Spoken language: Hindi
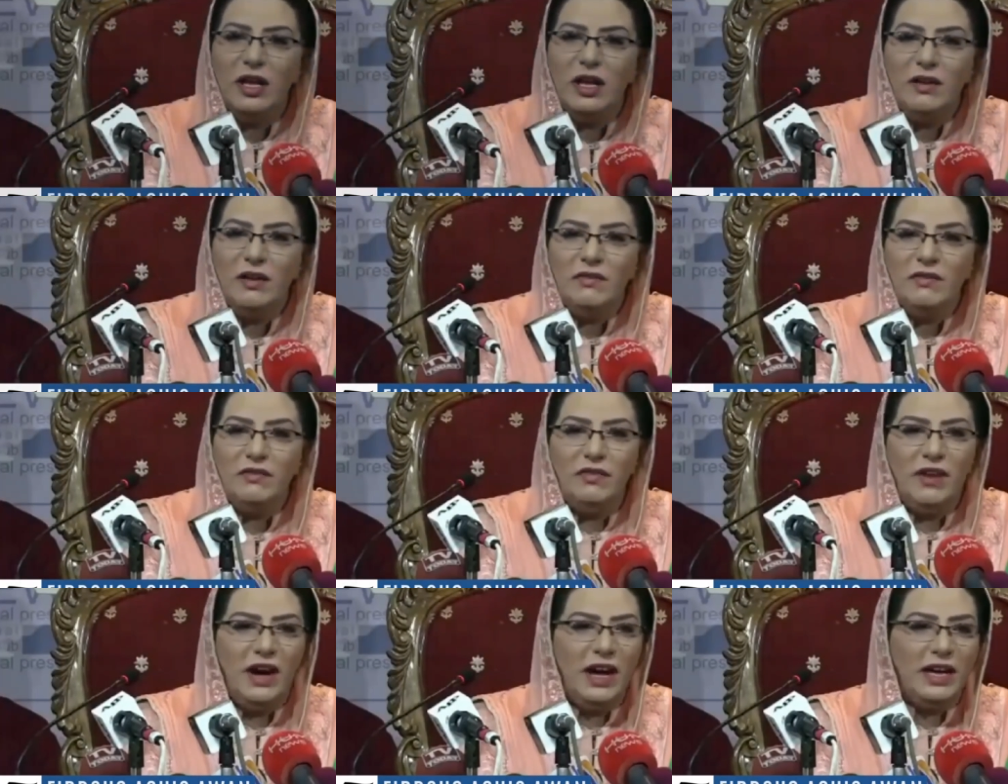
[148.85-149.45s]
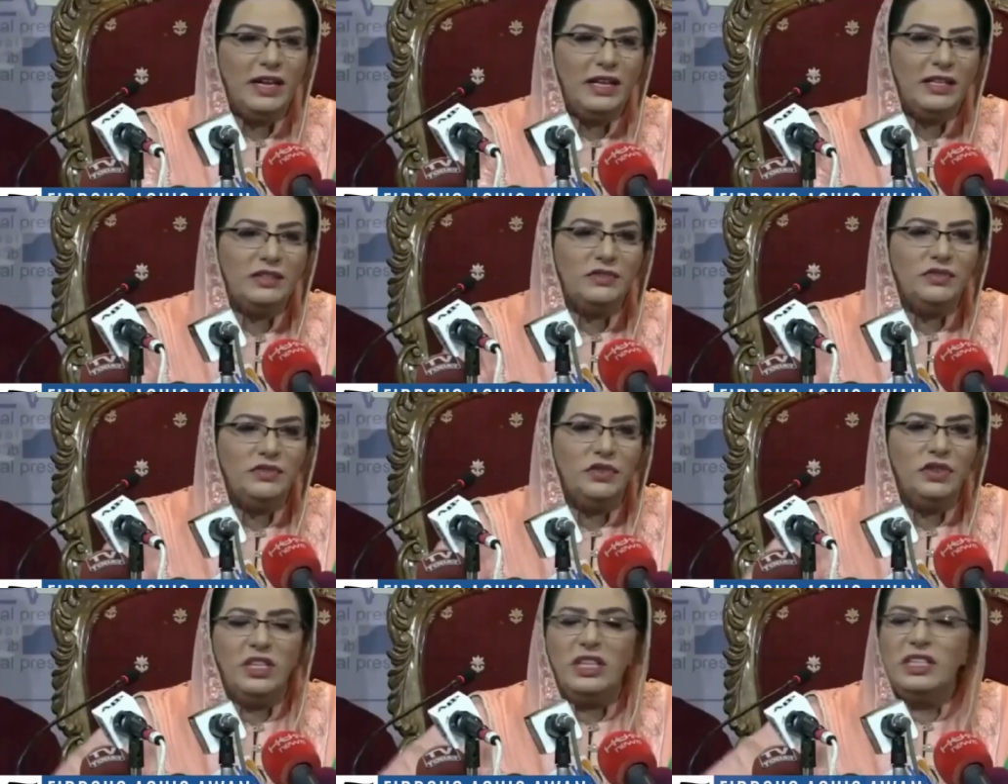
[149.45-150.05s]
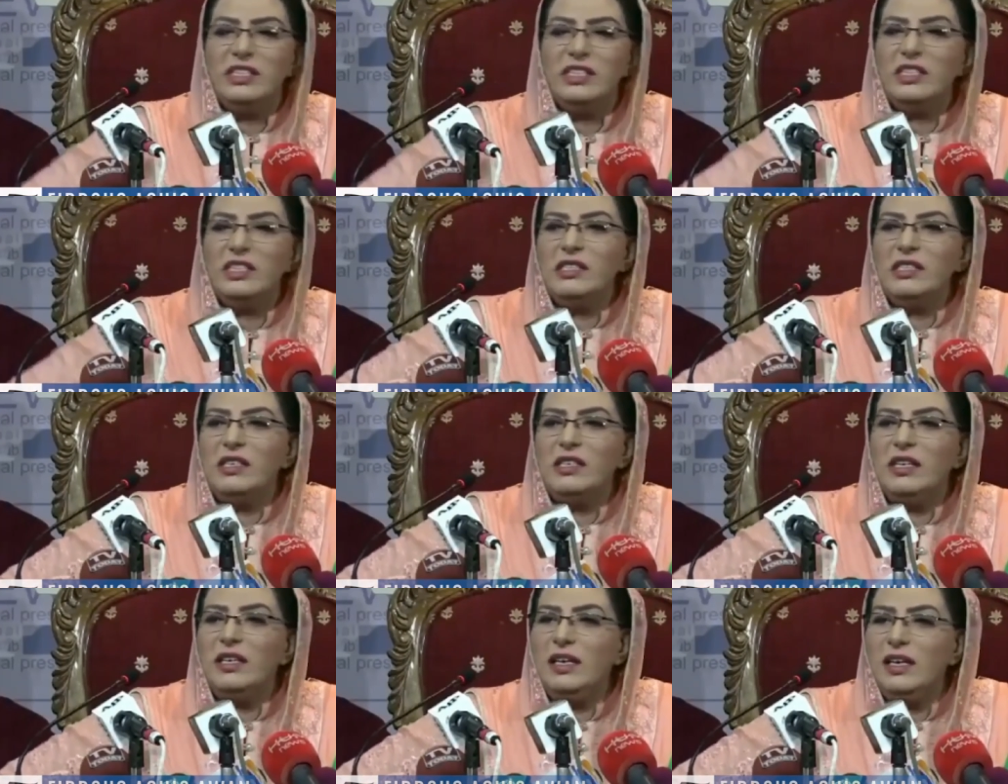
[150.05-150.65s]
सकता है तुम्हारा जिस्म
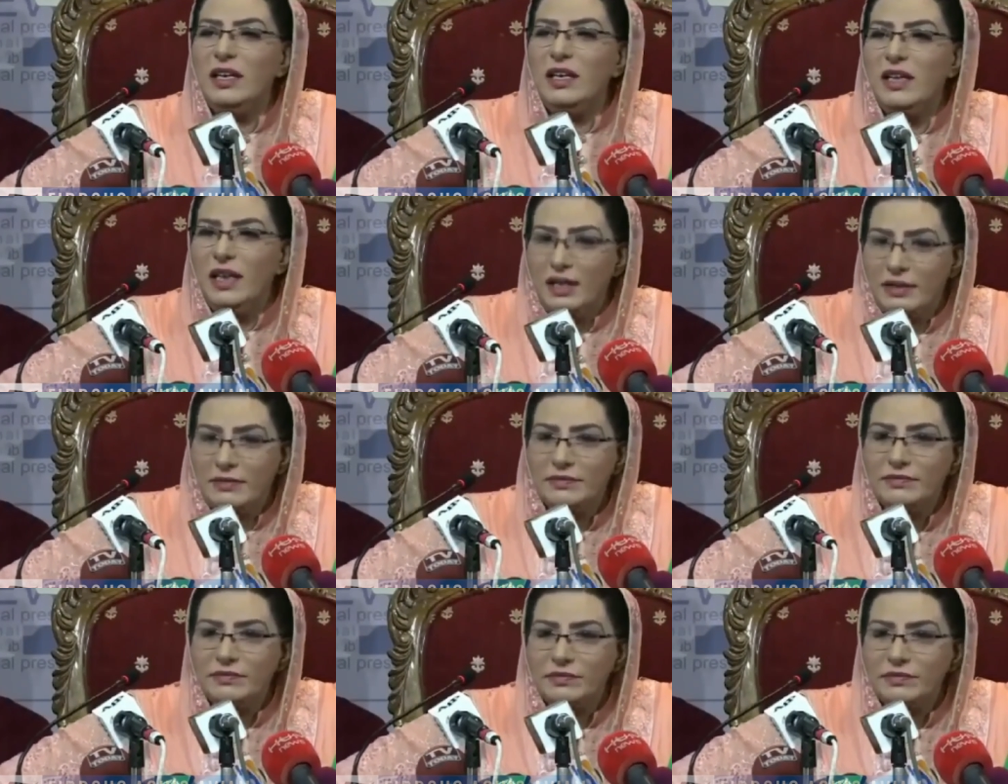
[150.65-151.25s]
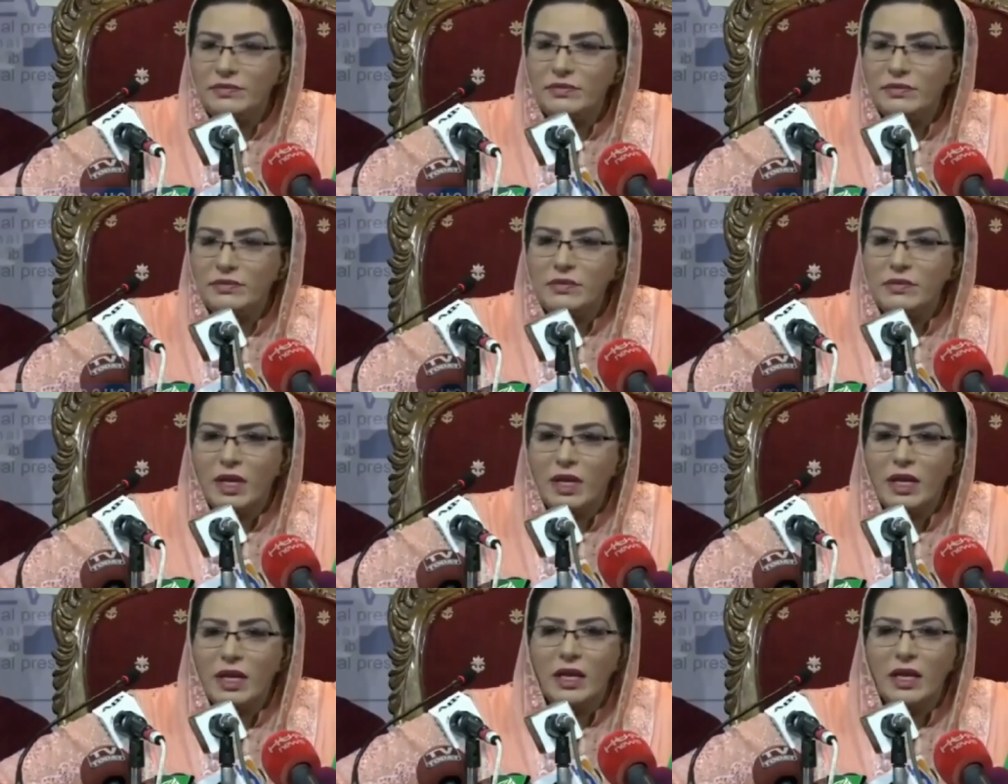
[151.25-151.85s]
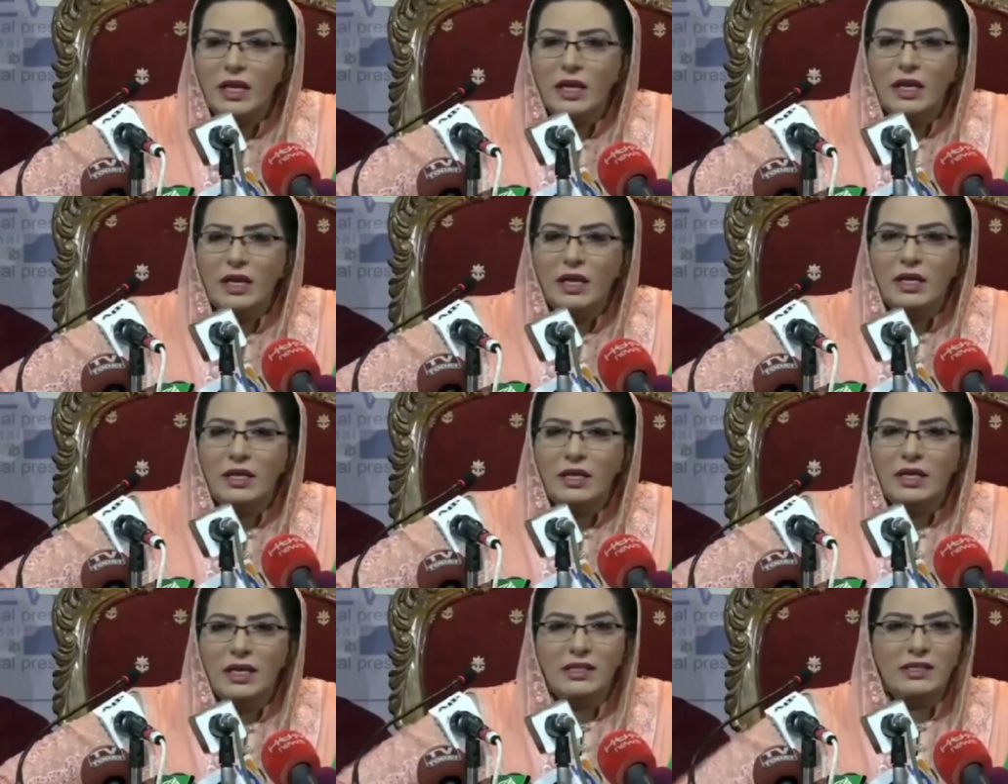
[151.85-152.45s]
हो पाँव हो टांगे हो
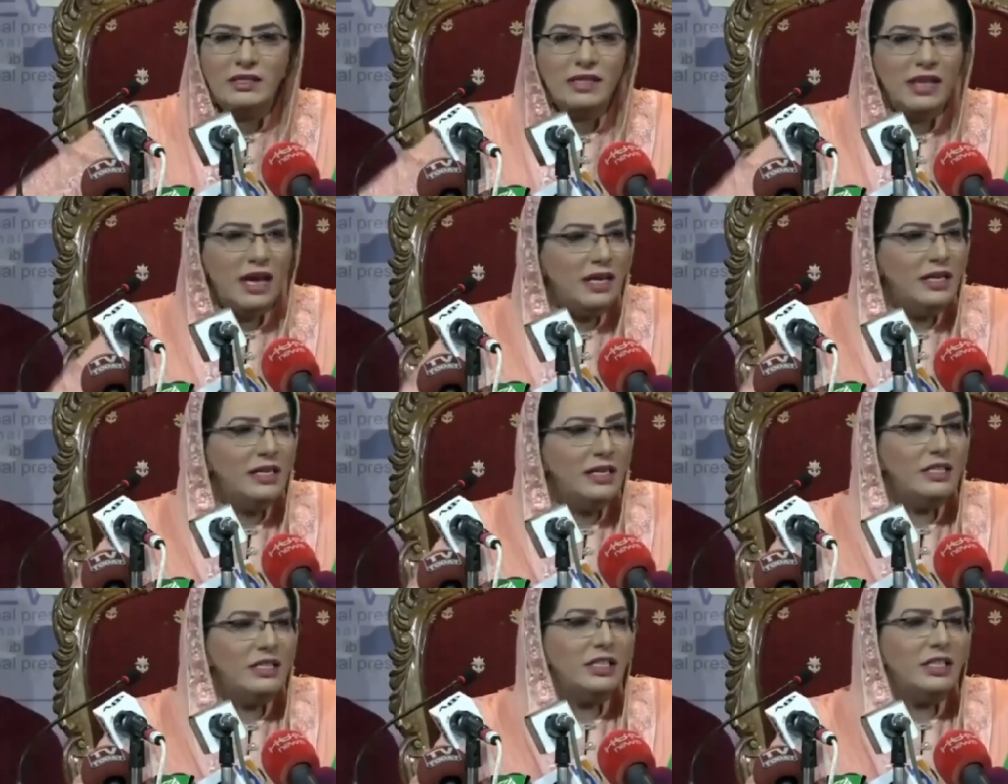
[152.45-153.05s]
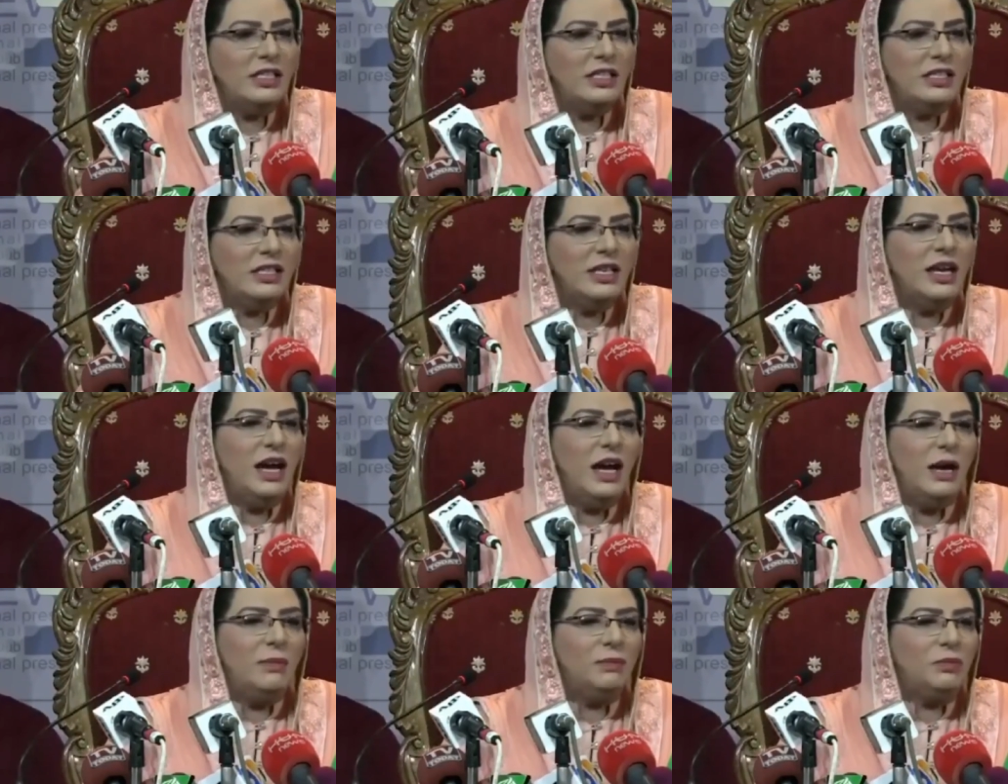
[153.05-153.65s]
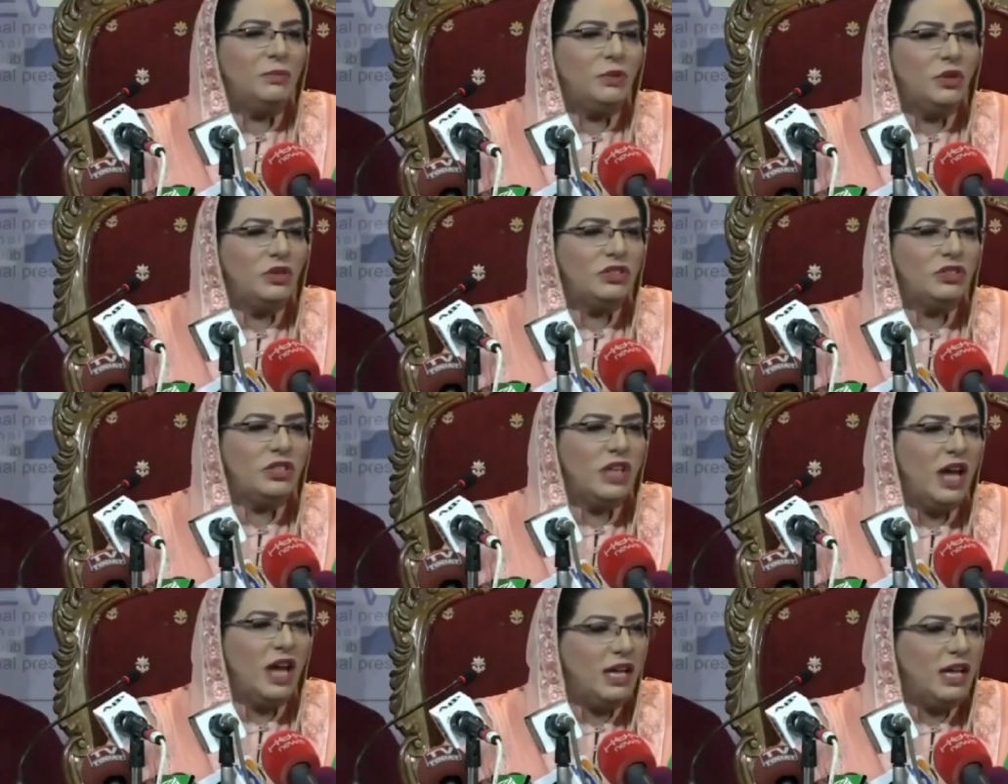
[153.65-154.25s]
वो प्रोटेक्ट हो ये
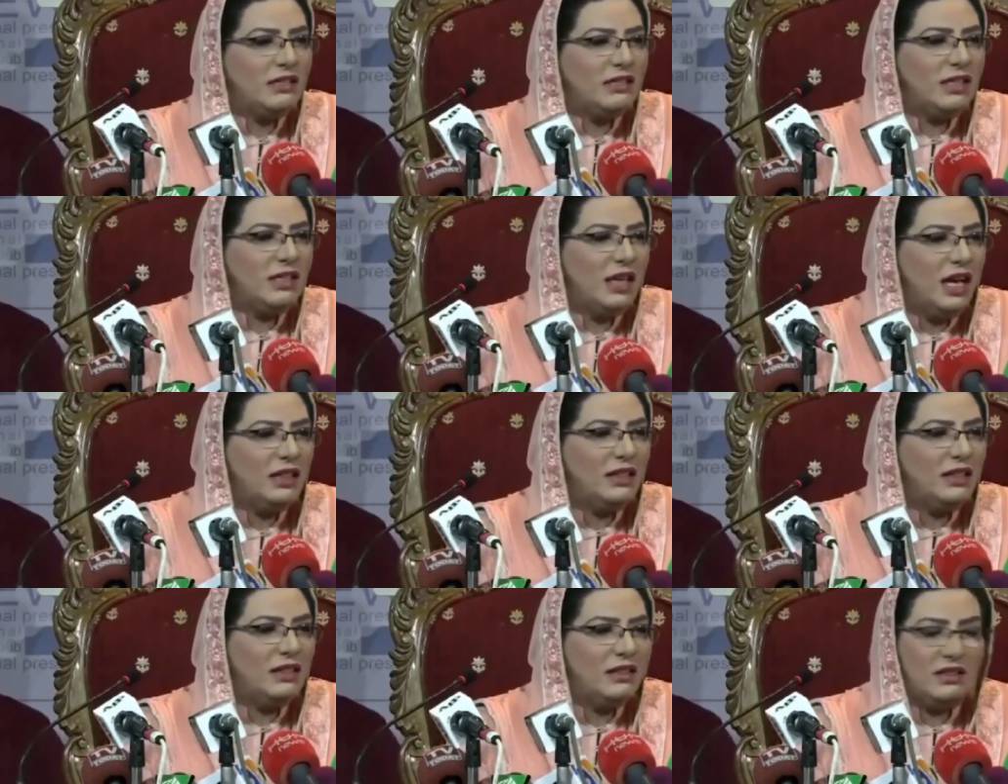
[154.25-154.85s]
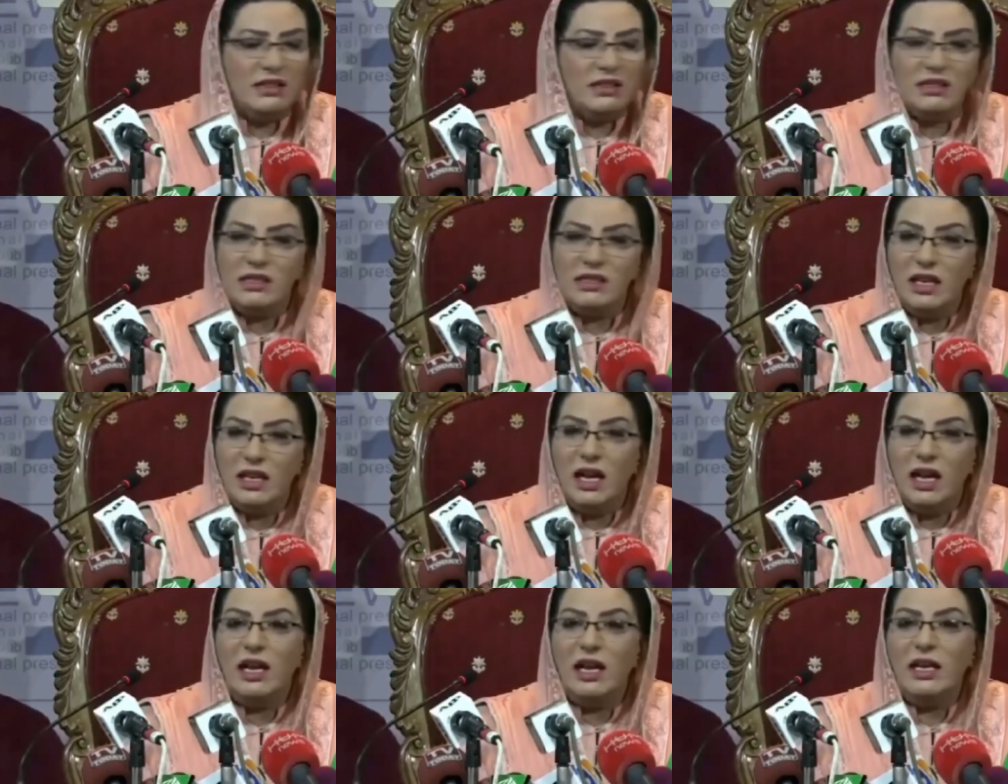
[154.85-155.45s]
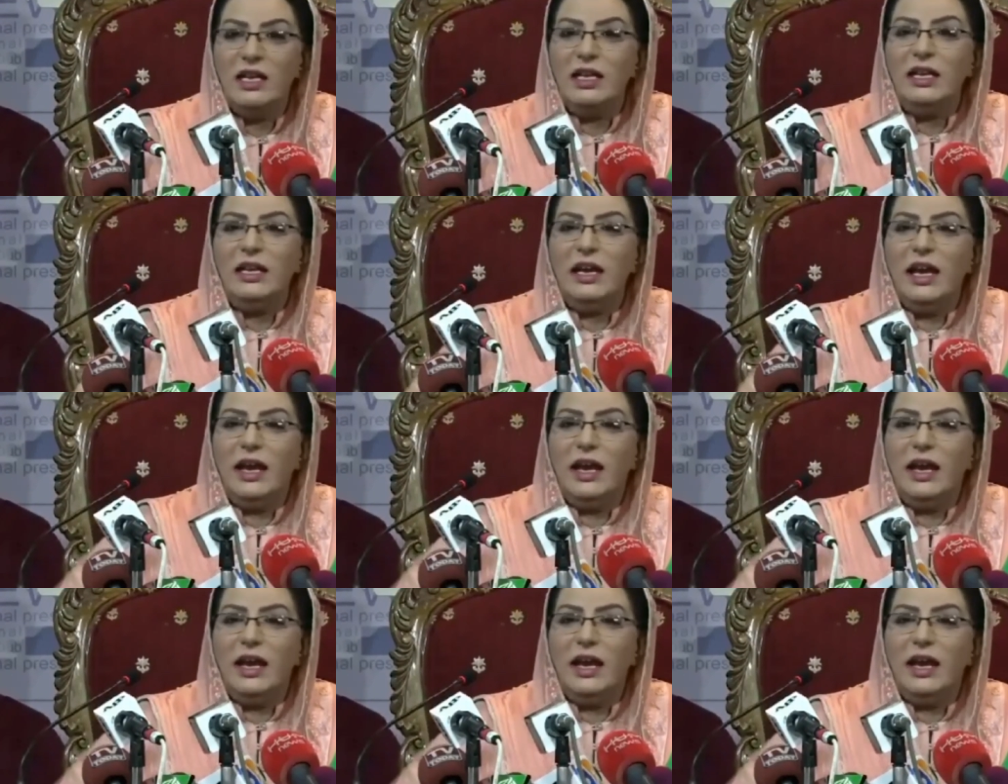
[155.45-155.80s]
नहीं है कि मैं सिर्फ अपने मुंह को